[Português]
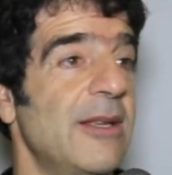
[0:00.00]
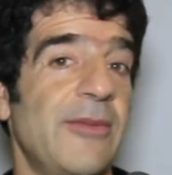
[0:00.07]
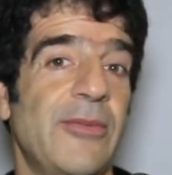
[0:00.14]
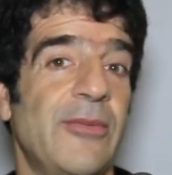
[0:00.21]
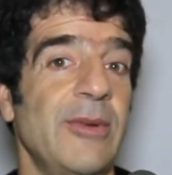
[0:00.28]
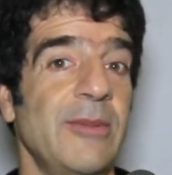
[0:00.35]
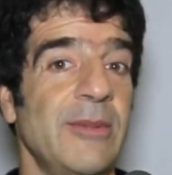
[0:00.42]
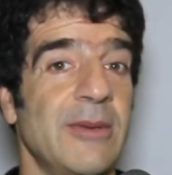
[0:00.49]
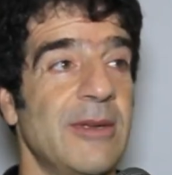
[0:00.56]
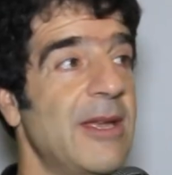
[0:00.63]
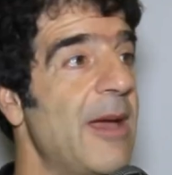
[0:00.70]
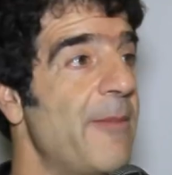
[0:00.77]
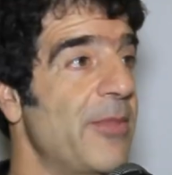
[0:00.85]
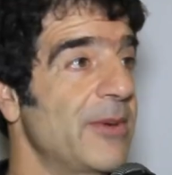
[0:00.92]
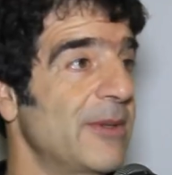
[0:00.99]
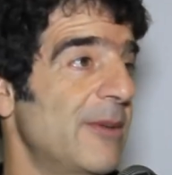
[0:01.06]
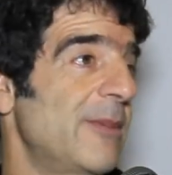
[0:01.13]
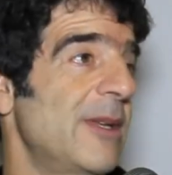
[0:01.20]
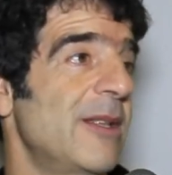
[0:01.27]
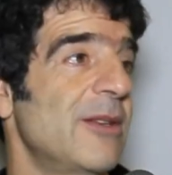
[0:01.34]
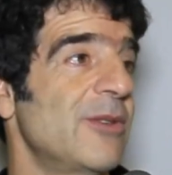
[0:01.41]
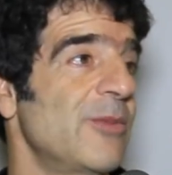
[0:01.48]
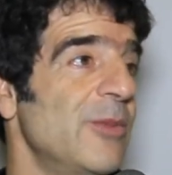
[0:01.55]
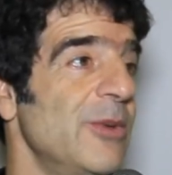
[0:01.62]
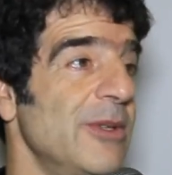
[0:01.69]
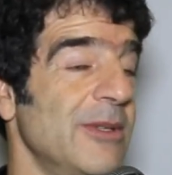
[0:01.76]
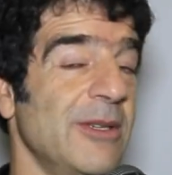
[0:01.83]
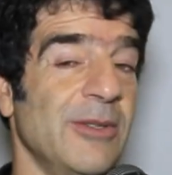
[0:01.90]
aí fui, me reaproximei das
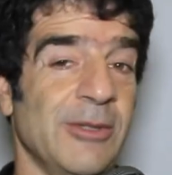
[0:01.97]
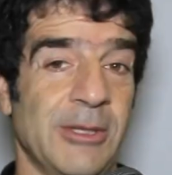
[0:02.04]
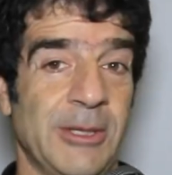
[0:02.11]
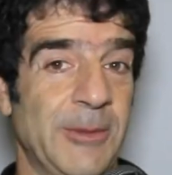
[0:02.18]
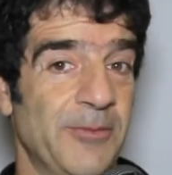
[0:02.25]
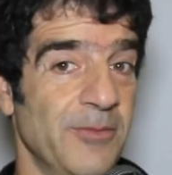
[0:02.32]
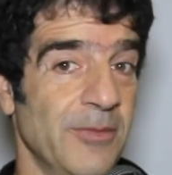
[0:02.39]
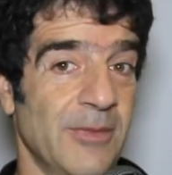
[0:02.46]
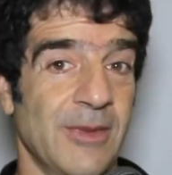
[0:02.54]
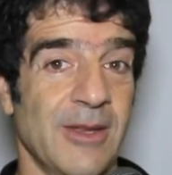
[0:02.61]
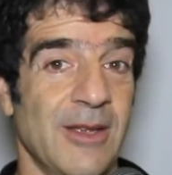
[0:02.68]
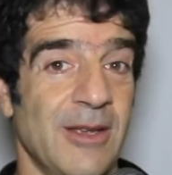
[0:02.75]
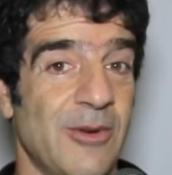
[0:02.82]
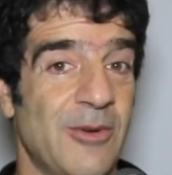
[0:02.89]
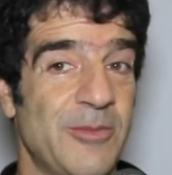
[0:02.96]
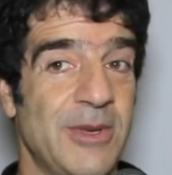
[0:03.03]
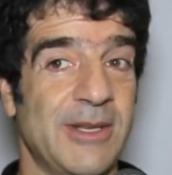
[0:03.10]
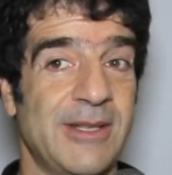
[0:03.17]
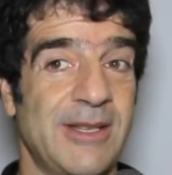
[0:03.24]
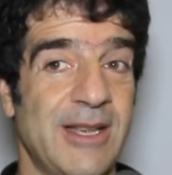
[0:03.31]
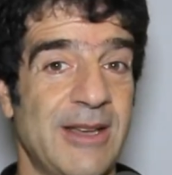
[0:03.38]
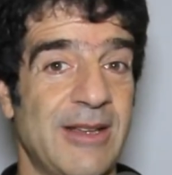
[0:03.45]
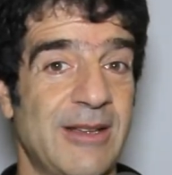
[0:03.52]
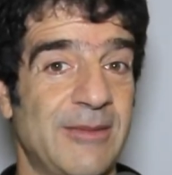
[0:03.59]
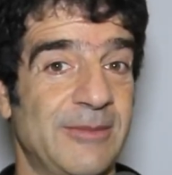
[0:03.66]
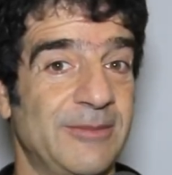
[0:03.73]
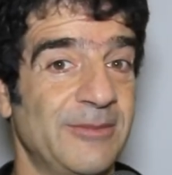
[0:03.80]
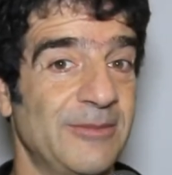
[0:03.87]
músicas, comecei a